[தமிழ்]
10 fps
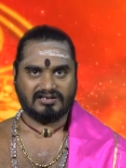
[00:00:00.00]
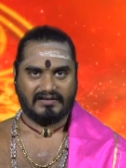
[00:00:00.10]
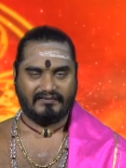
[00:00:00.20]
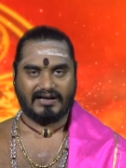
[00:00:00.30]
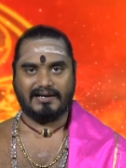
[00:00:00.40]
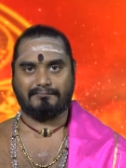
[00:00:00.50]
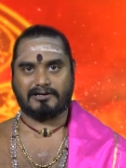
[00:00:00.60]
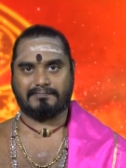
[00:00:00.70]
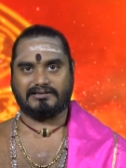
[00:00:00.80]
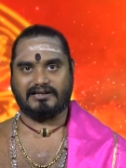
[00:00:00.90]
செவரளி
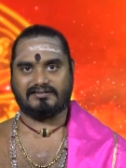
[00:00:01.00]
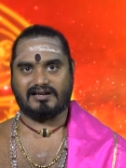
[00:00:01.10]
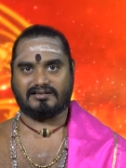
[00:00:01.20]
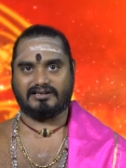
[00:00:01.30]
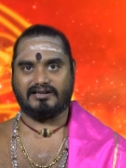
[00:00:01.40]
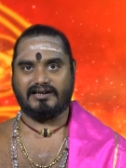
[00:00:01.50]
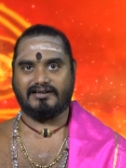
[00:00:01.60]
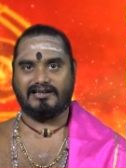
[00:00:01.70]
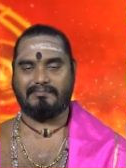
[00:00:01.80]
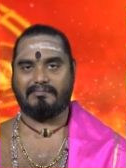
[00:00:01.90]
புஷ்பத்தை சாத்தி
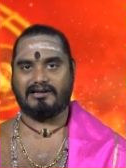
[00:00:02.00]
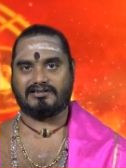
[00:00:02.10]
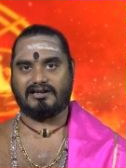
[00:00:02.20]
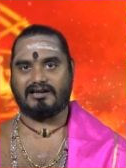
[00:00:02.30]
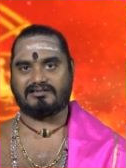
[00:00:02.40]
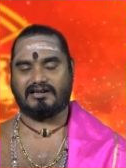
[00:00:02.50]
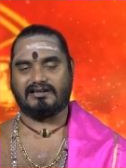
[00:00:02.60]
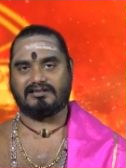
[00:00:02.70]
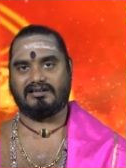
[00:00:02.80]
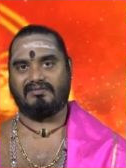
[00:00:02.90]
நெய் தீபமேற்றி அர்ச்சனை
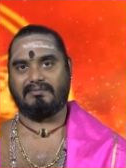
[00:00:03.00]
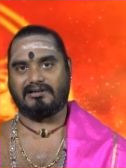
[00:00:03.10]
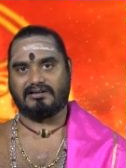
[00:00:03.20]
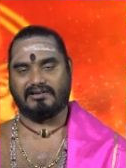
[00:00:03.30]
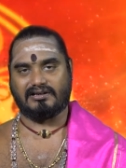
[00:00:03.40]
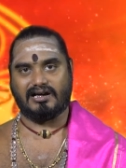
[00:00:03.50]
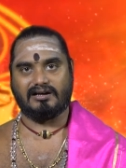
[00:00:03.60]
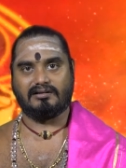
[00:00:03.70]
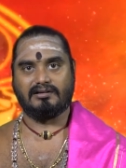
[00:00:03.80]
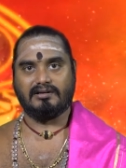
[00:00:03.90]
செய்து வழிபட்டு
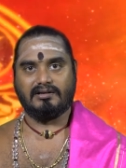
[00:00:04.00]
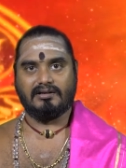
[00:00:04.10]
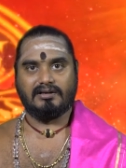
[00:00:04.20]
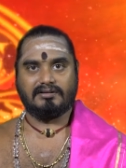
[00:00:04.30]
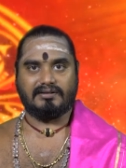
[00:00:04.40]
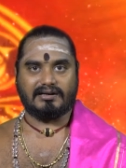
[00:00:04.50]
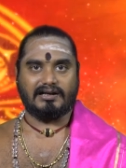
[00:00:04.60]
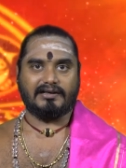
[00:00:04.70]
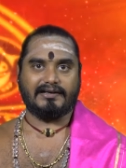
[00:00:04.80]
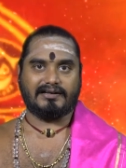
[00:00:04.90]
வந்தால்
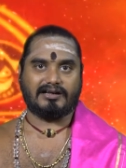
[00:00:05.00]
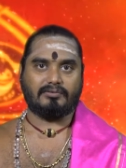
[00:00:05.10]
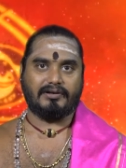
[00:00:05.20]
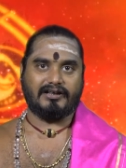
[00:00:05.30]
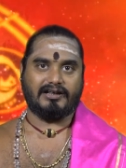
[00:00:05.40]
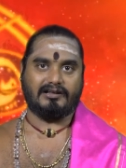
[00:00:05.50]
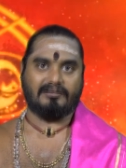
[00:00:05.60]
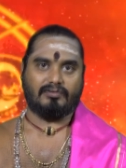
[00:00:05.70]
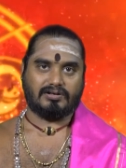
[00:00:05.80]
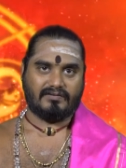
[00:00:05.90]
தங்களுக்கு இருக்கக்கூடிய
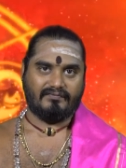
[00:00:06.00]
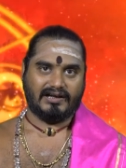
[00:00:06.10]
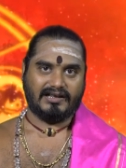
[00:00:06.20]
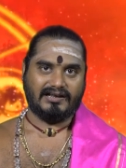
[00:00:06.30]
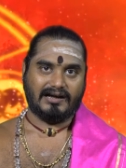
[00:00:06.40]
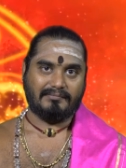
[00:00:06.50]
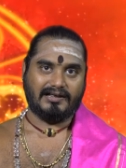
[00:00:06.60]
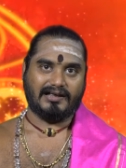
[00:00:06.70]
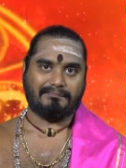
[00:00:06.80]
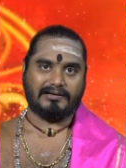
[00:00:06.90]
தோஷம் விலகி நன்மை
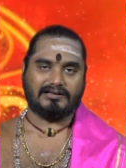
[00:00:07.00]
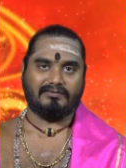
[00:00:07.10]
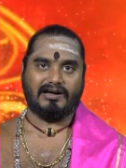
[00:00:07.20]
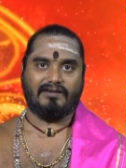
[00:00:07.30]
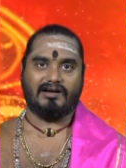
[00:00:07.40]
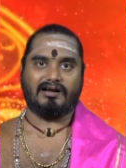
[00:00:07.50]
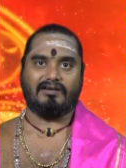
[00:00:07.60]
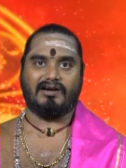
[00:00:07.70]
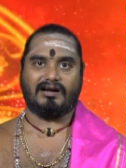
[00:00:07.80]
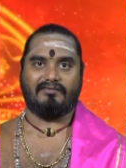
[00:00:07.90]
ஏற்பட்டு
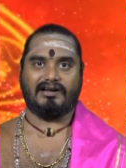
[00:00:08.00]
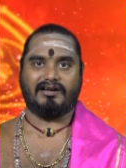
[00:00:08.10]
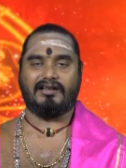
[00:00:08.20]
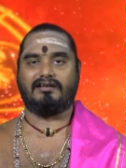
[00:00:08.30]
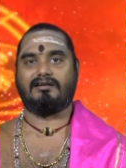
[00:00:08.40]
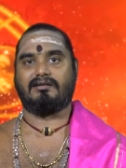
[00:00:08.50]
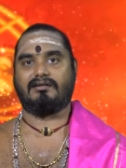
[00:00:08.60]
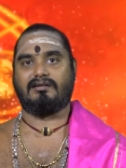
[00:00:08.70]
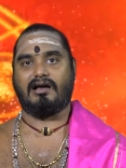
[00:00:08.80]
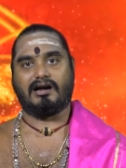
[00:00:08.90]
வாழ்வாங்கு வாழ வேண்டி
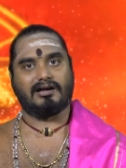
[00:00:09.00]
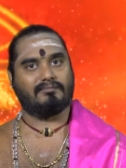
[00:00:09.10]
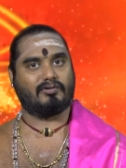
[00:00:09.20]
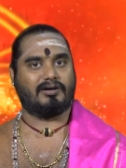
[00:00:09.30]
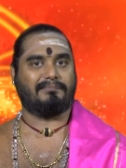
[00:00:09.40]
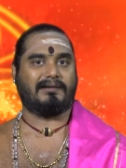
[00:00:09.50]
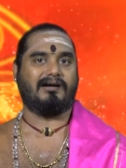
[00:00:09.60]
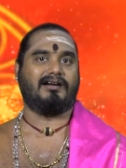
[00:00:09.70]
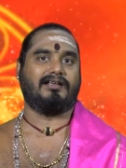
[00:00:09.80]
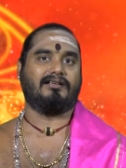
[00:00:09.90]
நாங்களும்
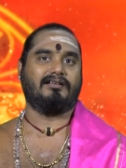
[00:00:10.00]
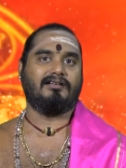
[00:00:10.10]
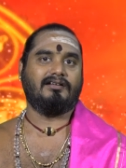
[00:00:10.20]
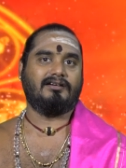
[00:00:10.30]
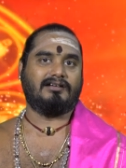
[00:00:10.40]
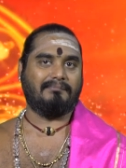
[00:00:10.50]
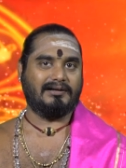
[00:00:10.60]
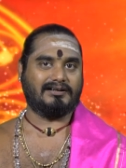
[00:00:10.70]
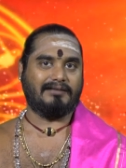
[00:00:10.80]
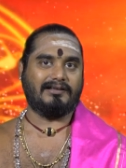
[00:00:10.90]
முருகப்பெருமானை
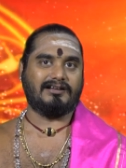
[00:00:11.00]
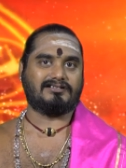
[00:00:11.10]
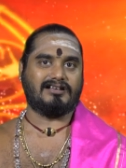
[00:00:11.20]
டெம்பிள் டிவியின்